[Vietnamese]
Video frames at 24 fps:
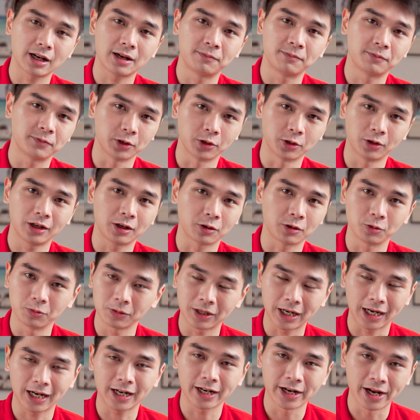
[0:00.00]
âm phải nói là cũng
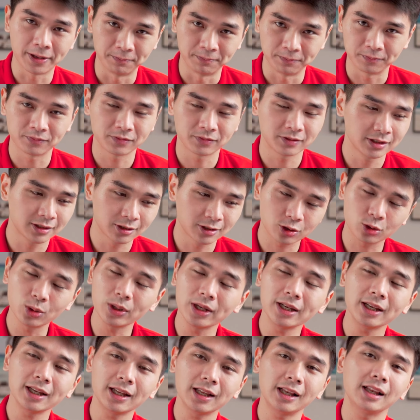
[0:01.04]
khá đầm
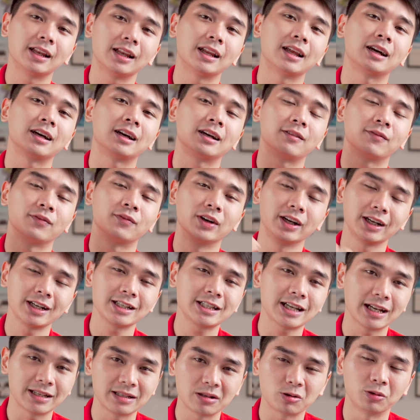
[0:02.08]
tuy là với cái
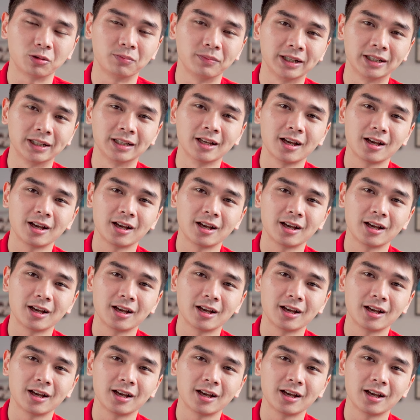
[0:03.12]
trải nghiệm của mình